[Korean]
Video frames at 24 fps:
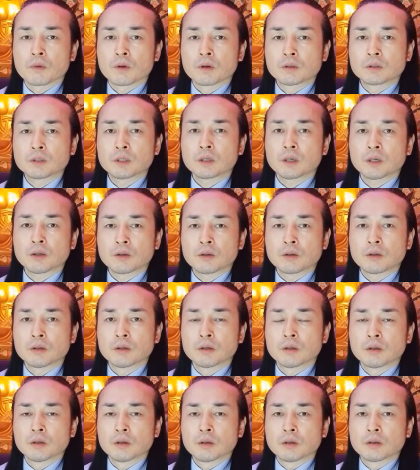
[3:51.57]
그잖아요.
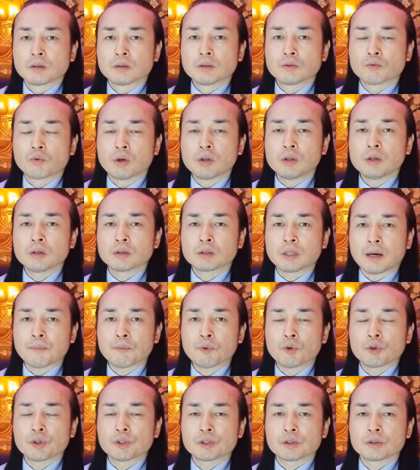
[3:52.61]
그건 권력
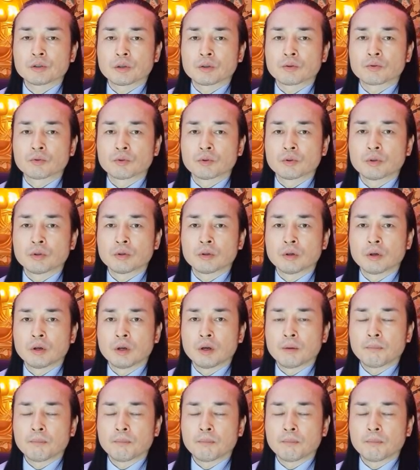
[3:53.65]
남용이지 그것도.